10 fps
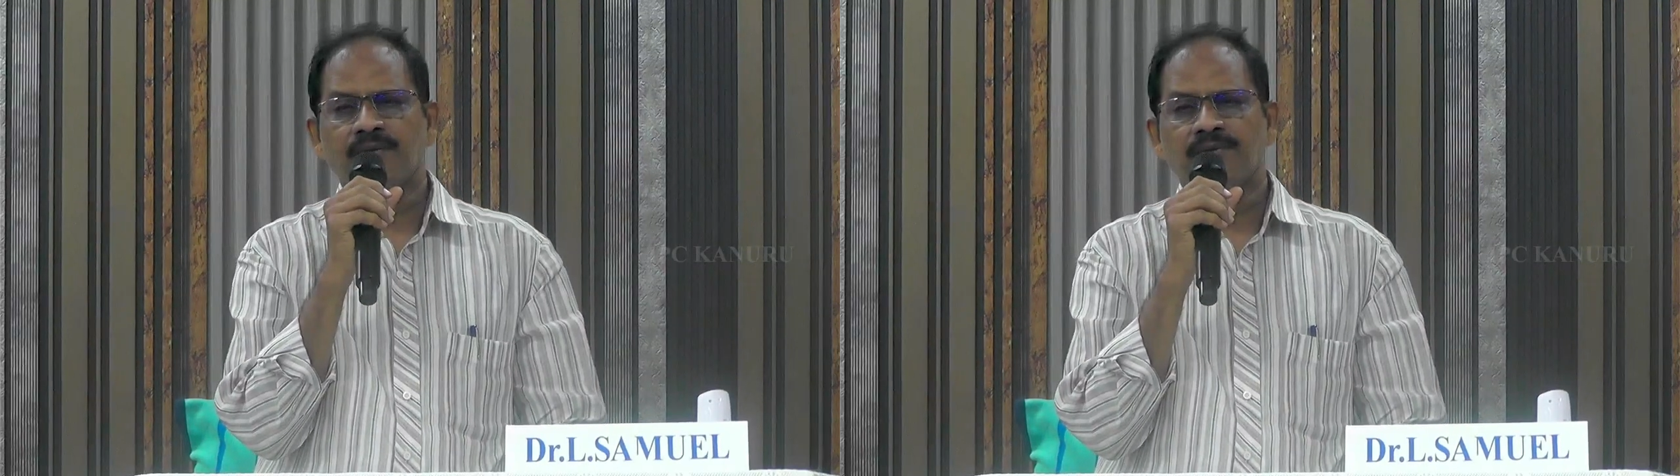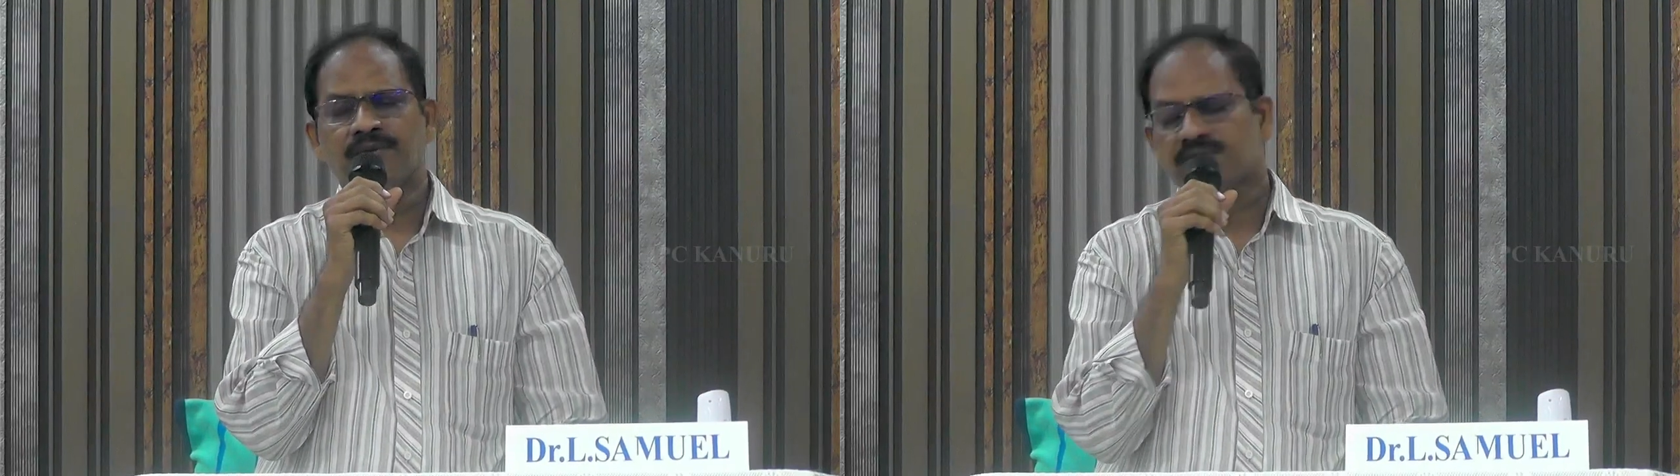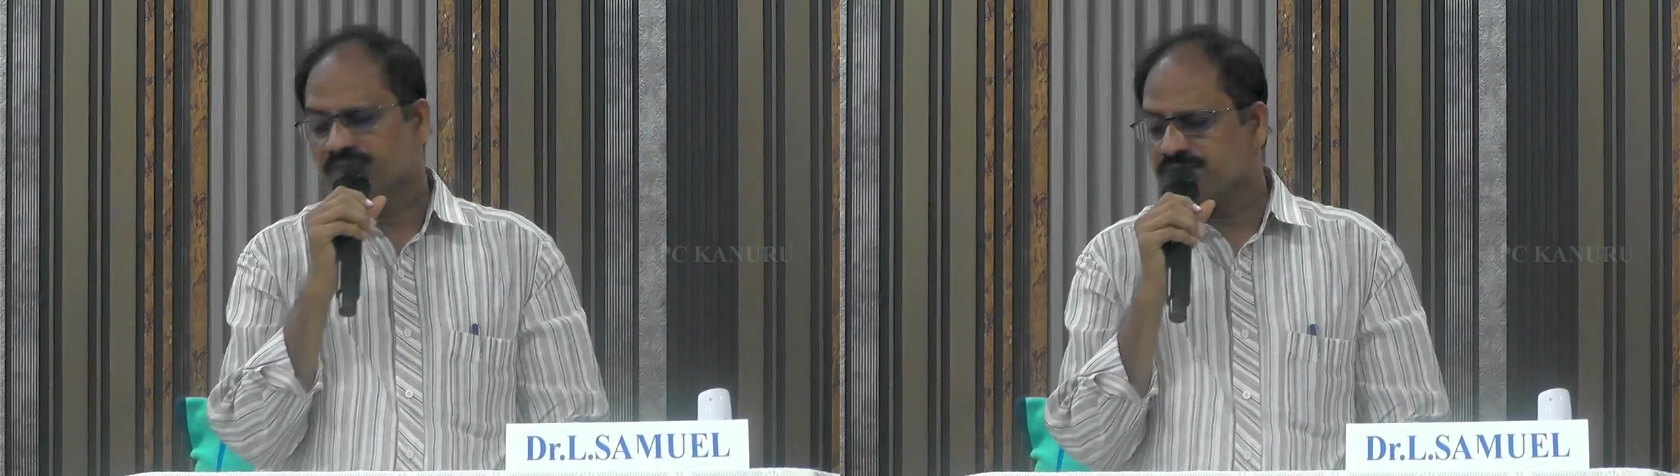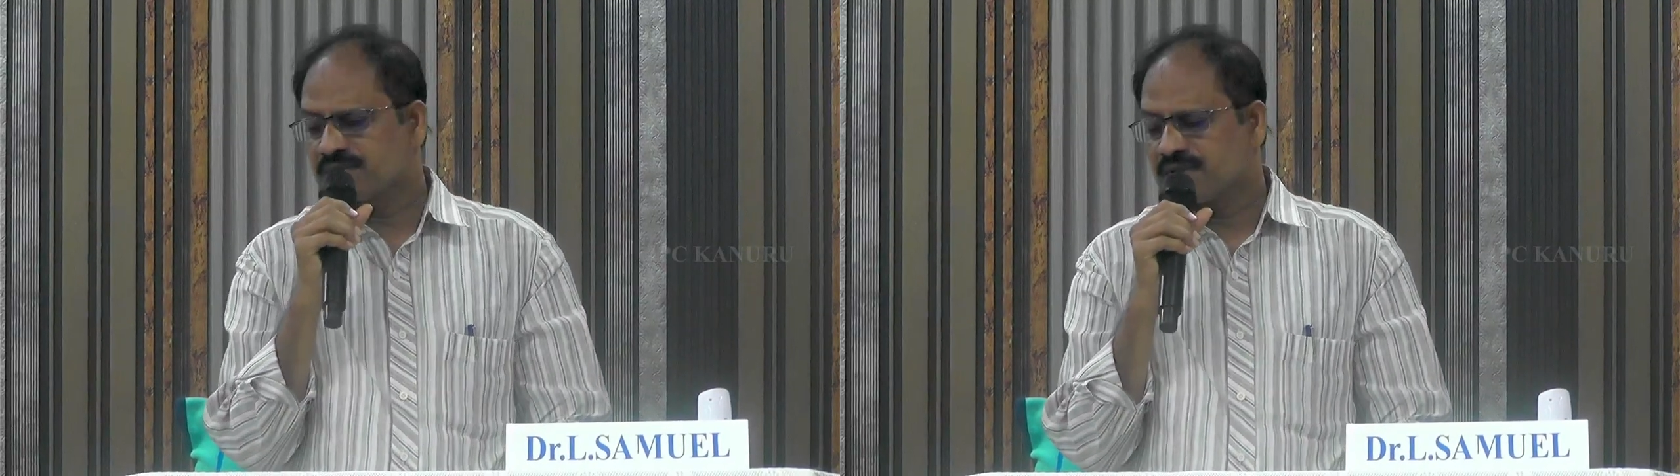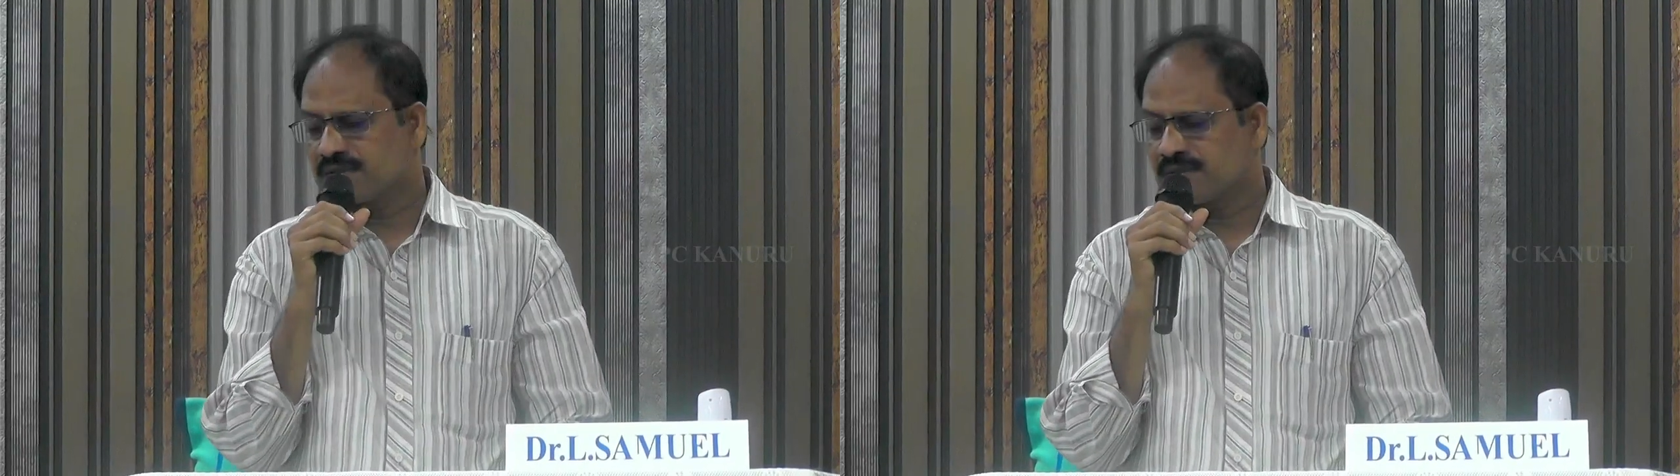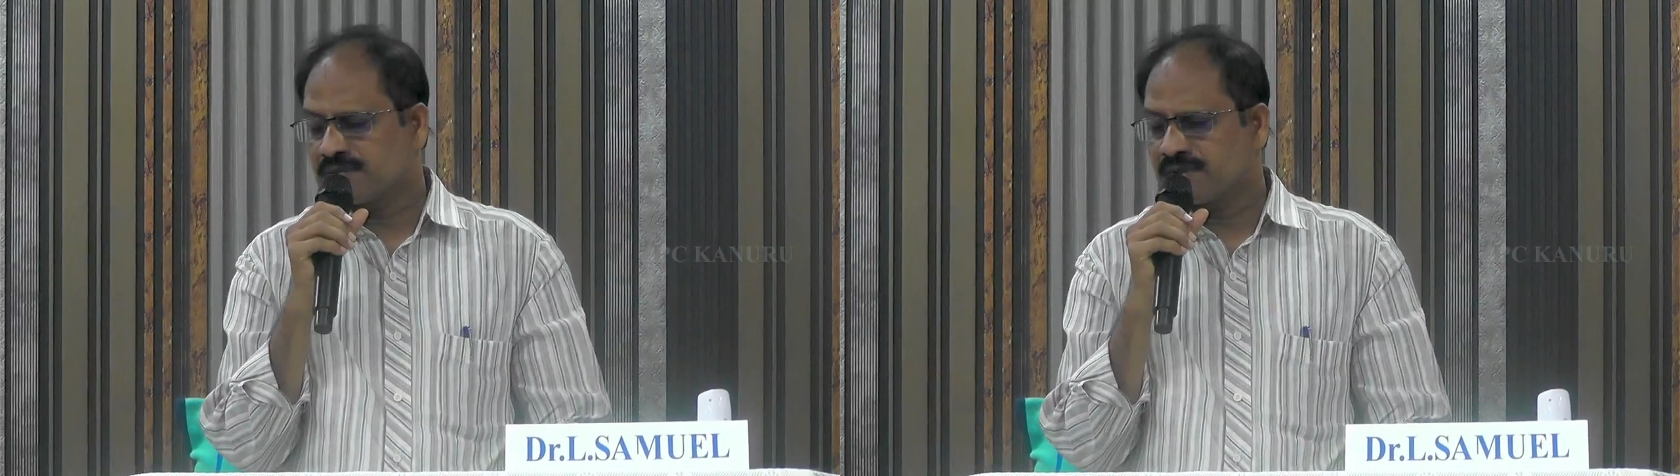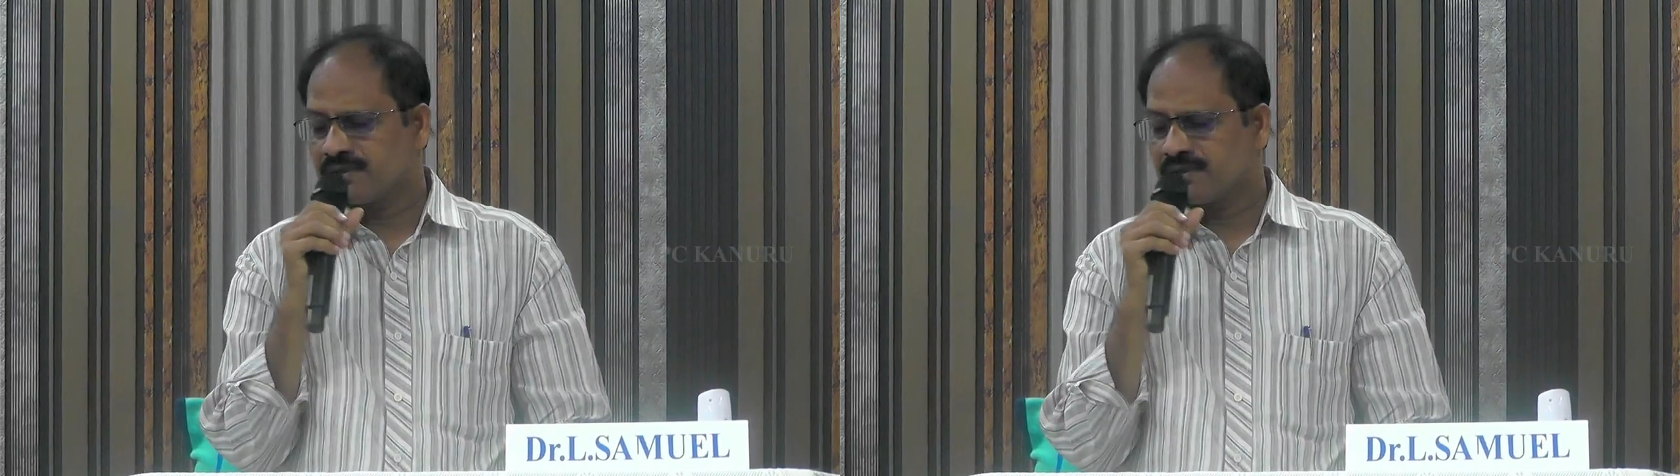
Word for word: కొన్ని సంవత్సరాల తరబడి